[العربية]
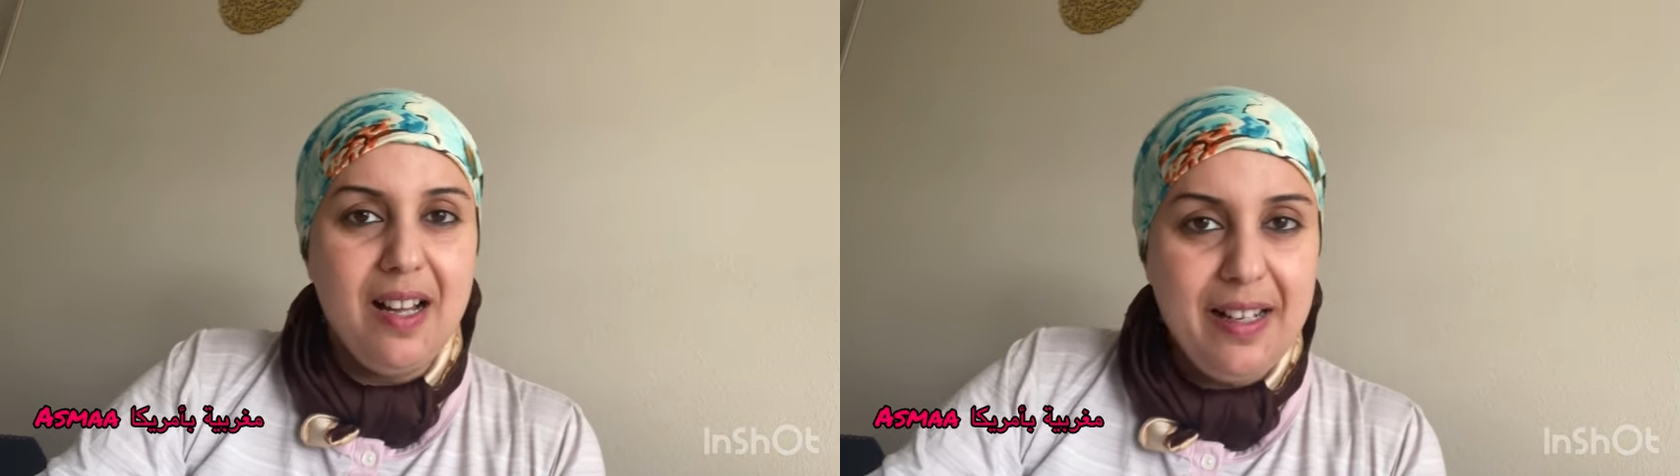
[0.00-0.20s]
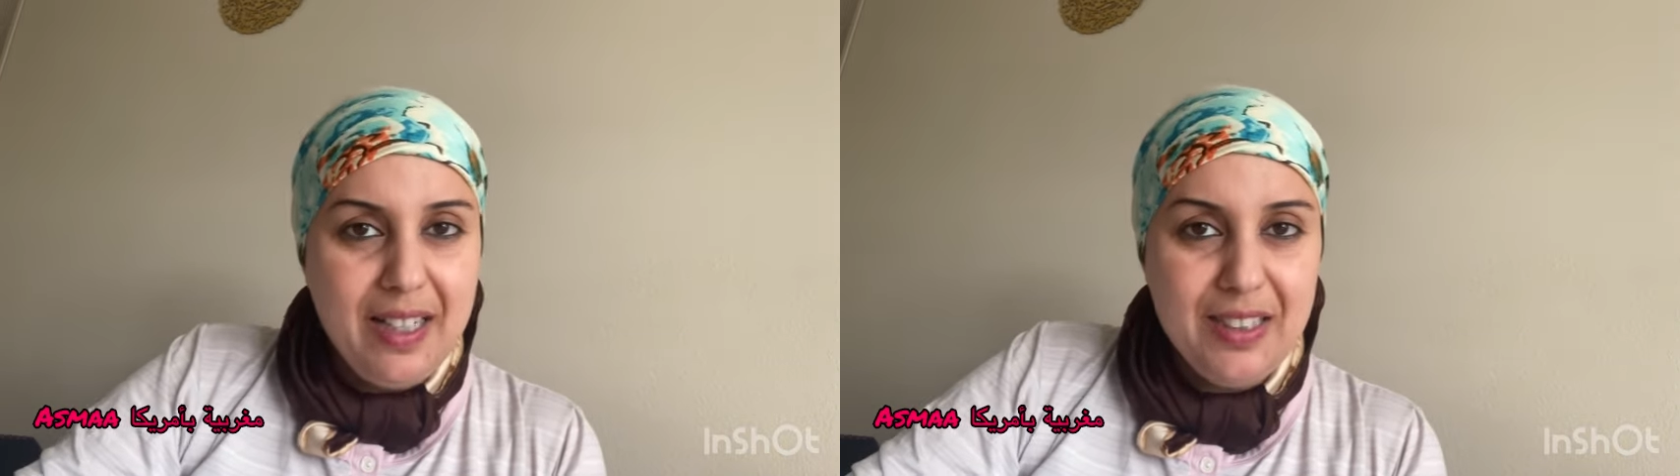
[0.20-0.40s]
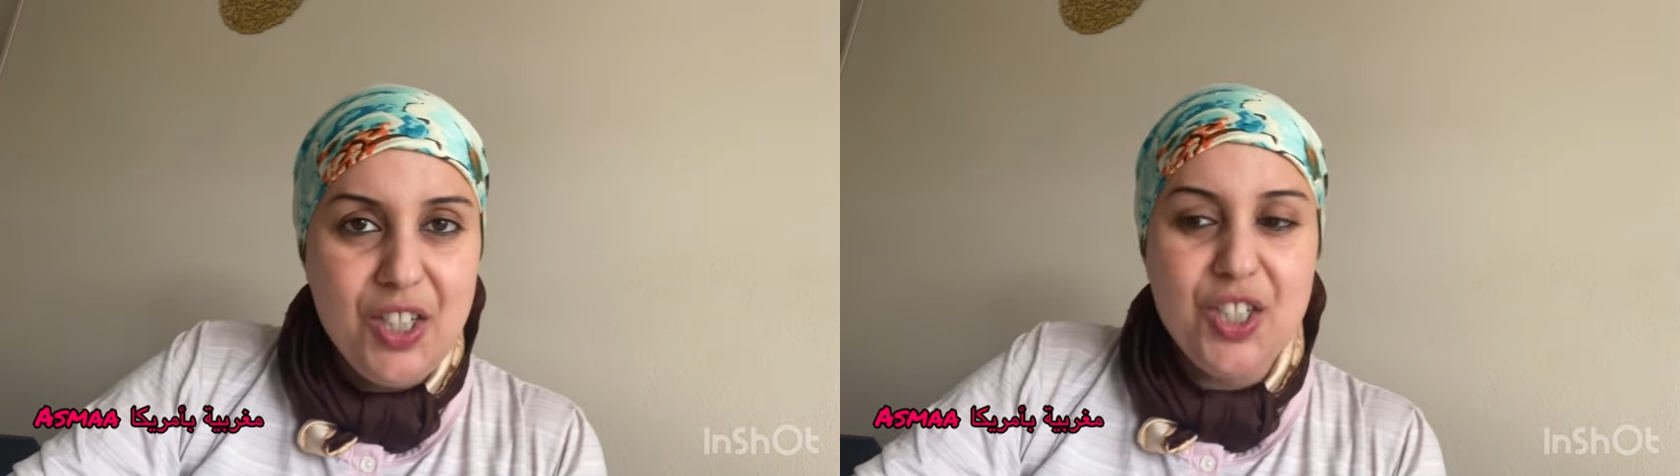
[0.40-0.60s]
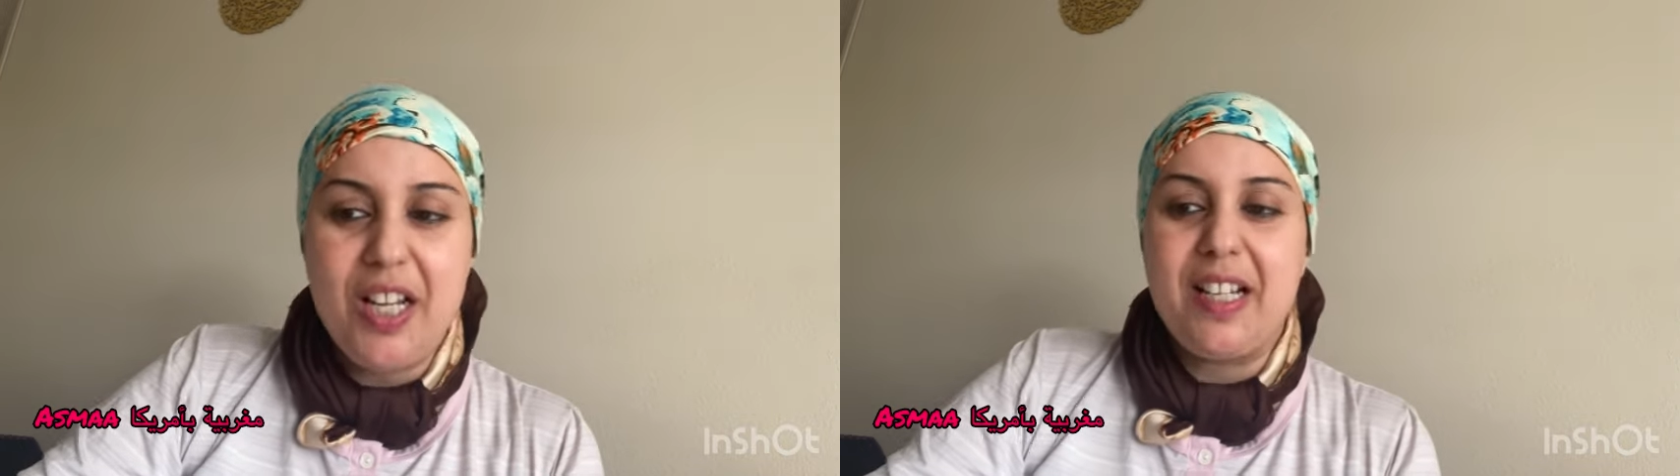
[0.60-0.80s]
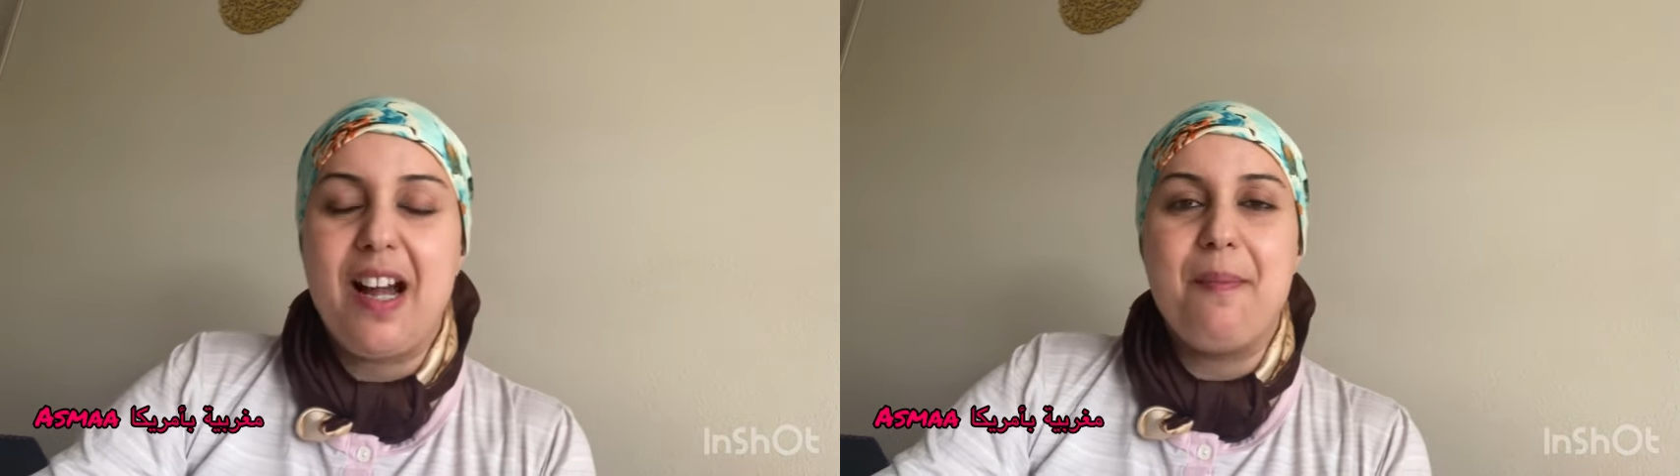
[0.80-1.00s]
انا غادي
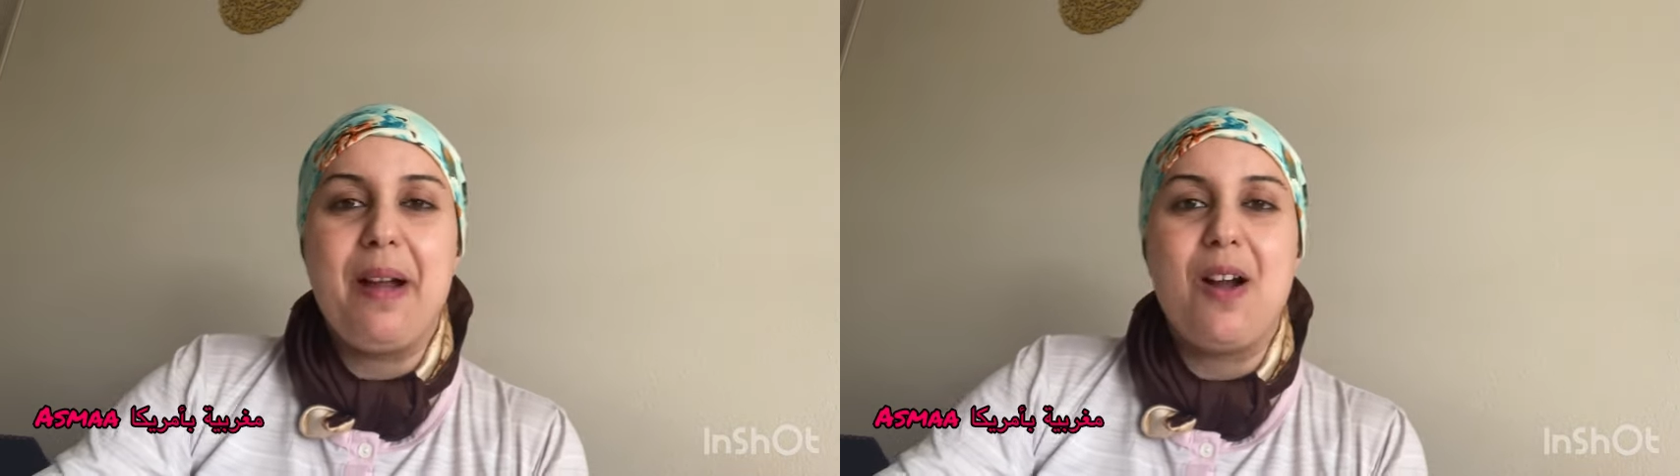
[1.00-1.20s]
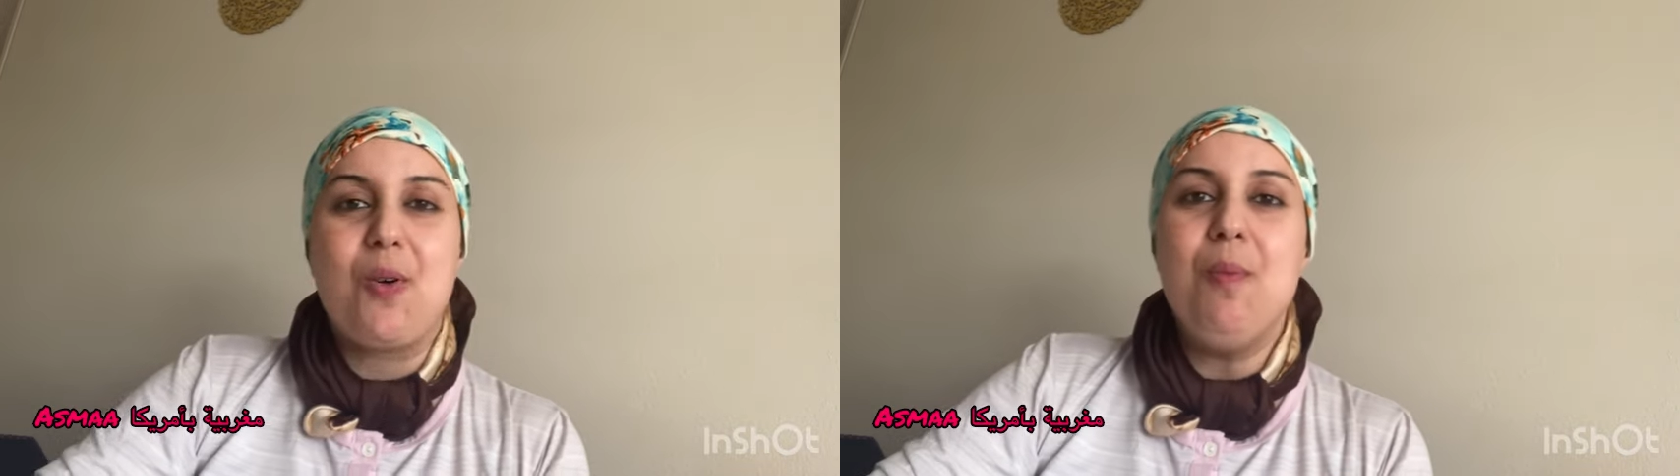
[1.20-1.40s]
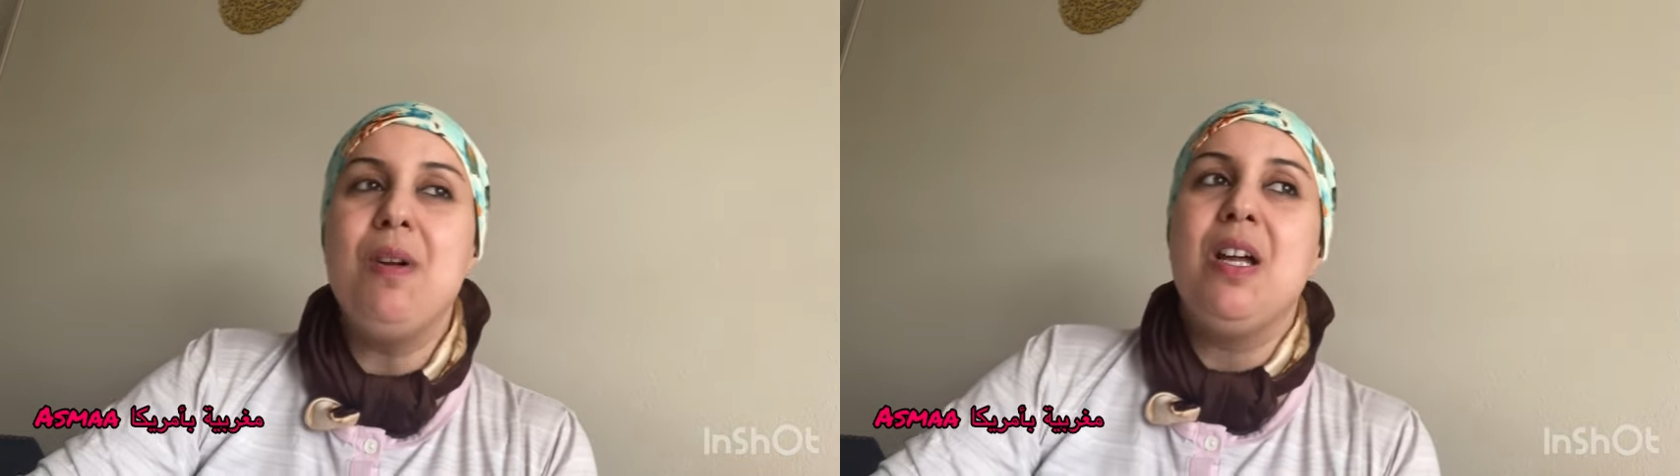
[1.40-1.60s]
نشاركها معكم